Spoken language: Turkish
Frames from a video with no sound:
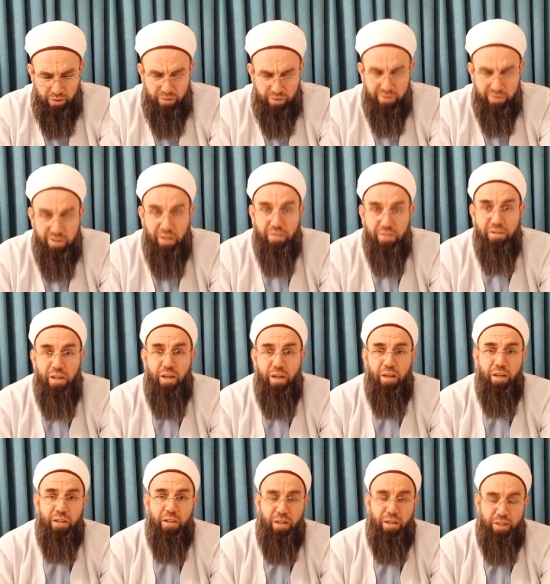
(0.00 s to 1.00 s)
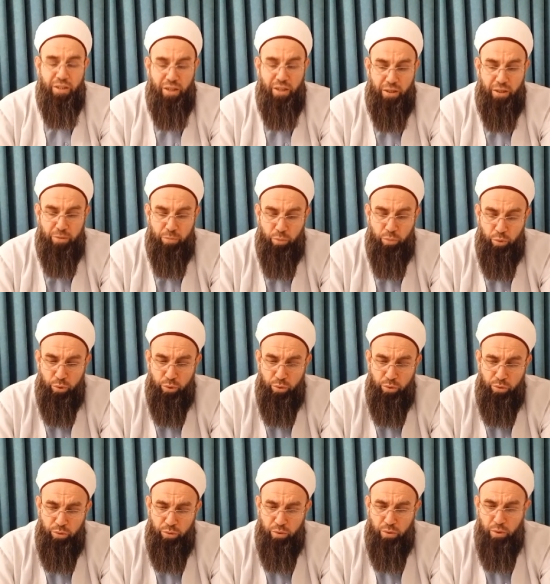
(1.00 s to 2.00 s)
da 80'e kadar yani
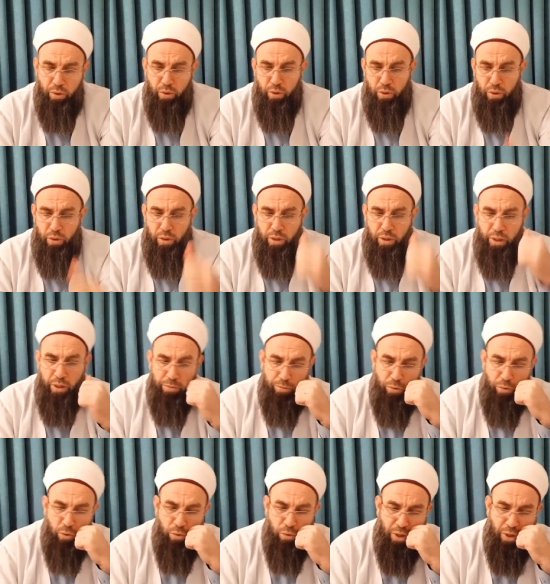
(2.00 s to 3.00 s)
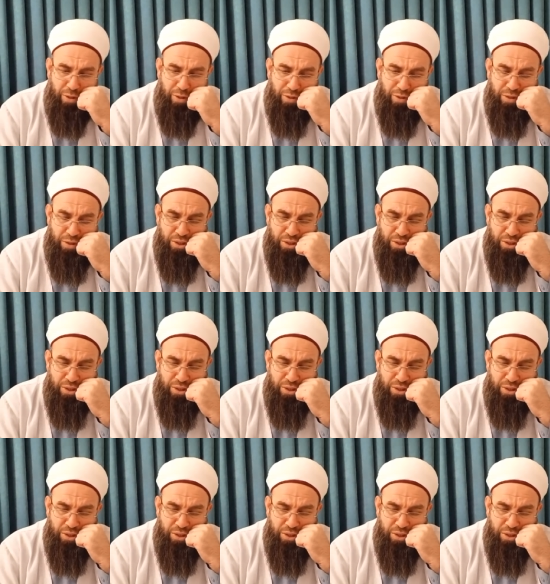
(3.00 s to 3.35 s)
bugün hem 16. E,